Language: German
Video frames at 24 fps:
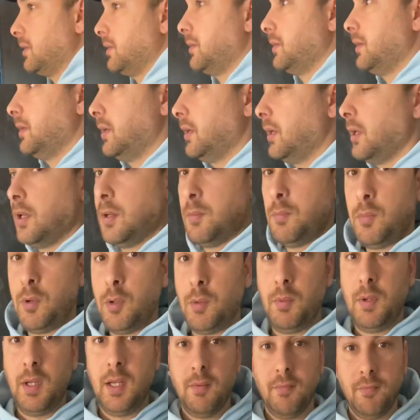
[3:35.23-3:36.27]
das
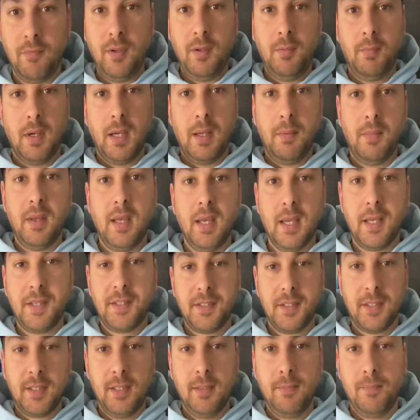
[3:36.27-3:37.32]
Problem, wie beim
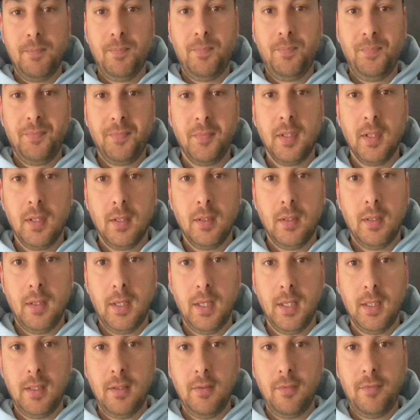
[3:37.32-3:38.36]
ersten
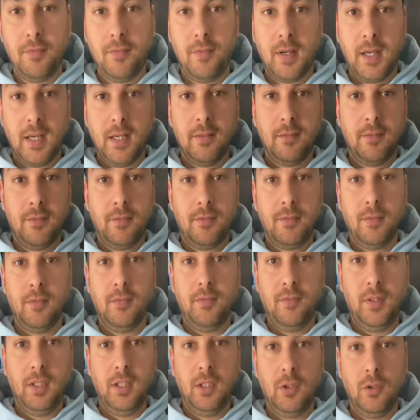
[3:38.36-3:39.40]
85
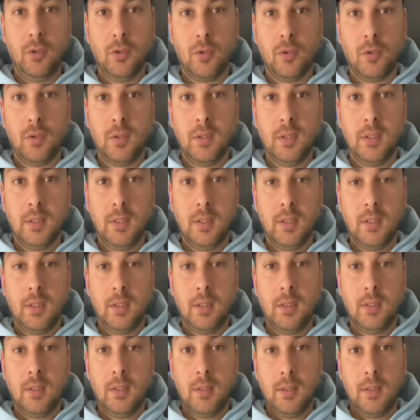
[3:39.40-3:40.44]
Video.
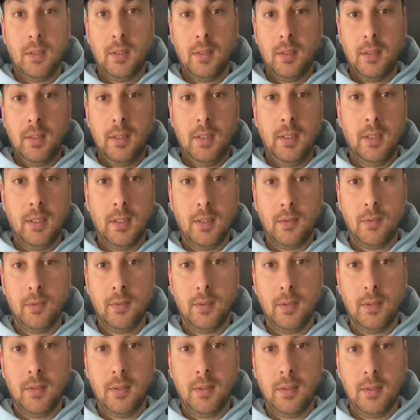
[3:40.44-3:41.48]
Hier
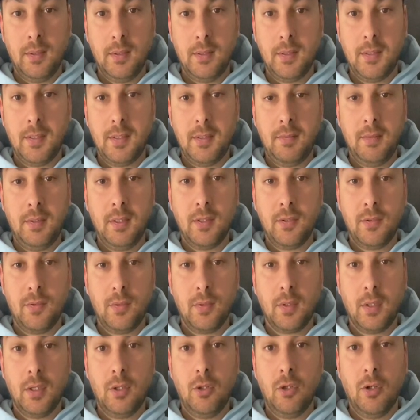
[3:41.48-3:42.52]
unten ist es wieder so
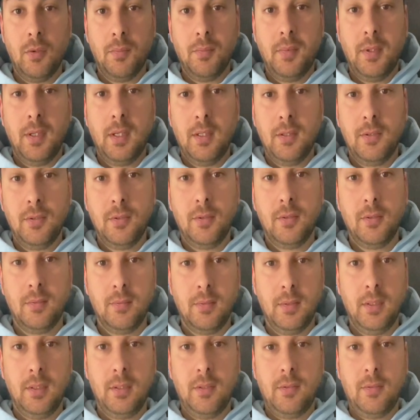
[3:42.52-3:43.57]
gekloppt. Also,
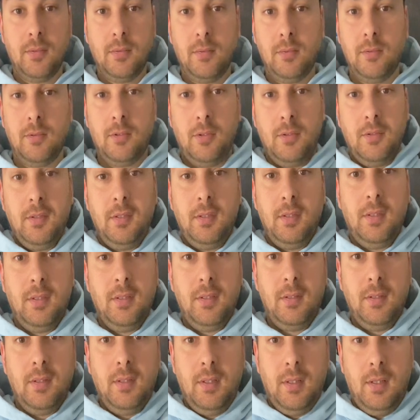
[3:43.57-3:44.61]
wenn ich so sehe,
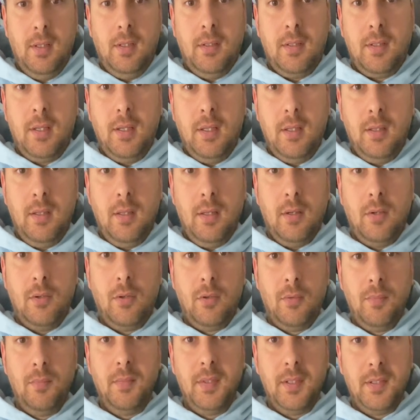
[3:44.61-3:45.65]
das, es geht nach
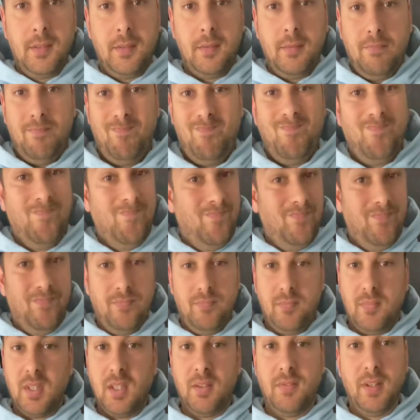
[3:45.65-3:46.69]
oben. Das
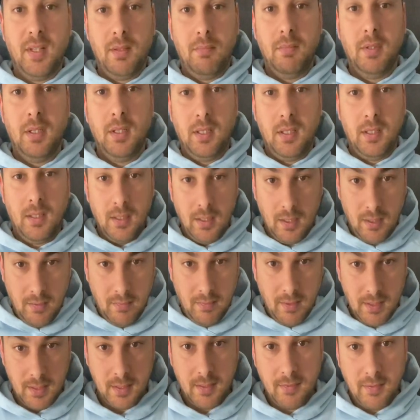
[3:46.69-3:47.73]
gefällt mir nicht.
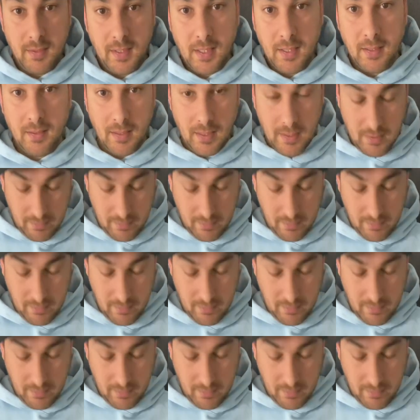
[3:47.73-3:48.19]
Wenn es wieder